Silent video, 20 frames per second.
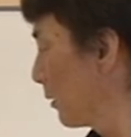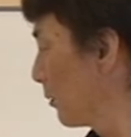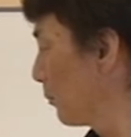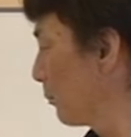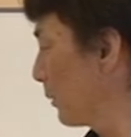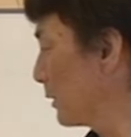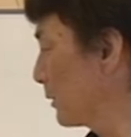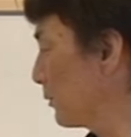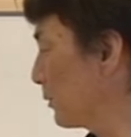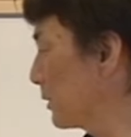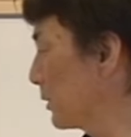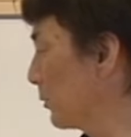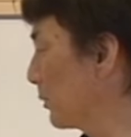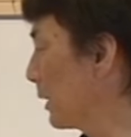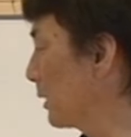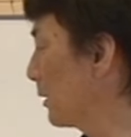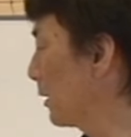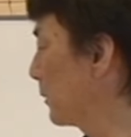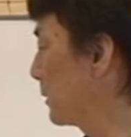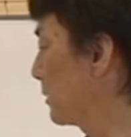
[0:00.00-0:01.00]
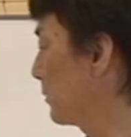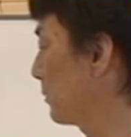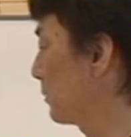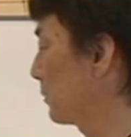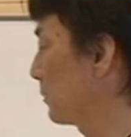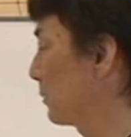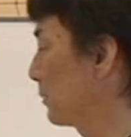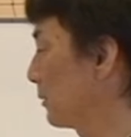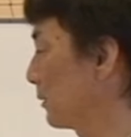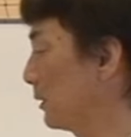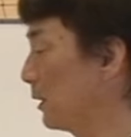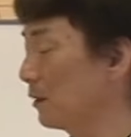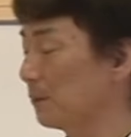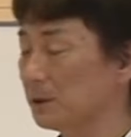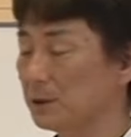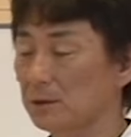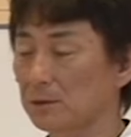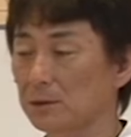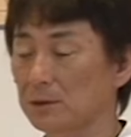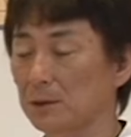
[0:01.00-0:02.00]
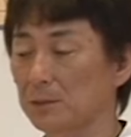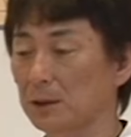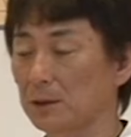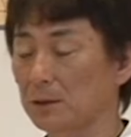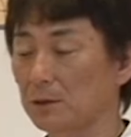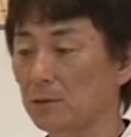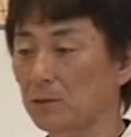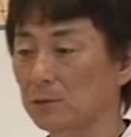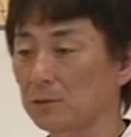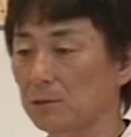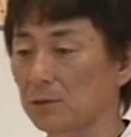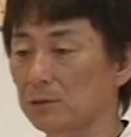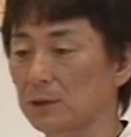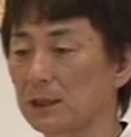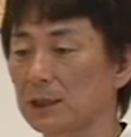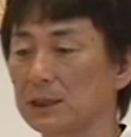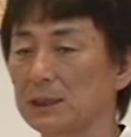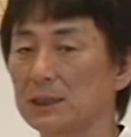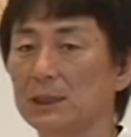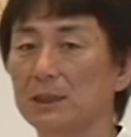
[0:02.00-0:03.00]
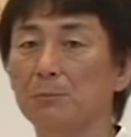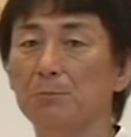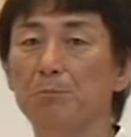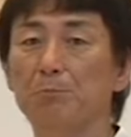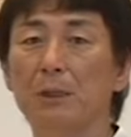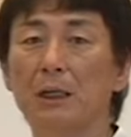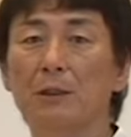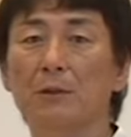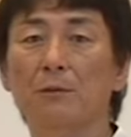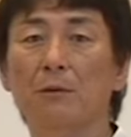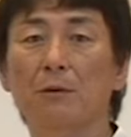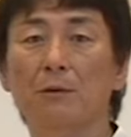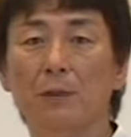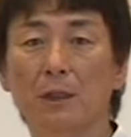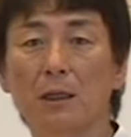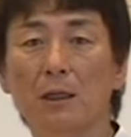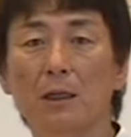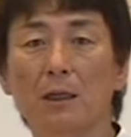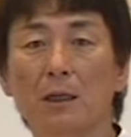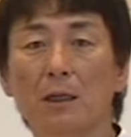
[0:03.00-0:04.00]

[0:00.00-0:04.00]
まあ、少し余談になりますけどなりますけど例えばコントロールできない審判のね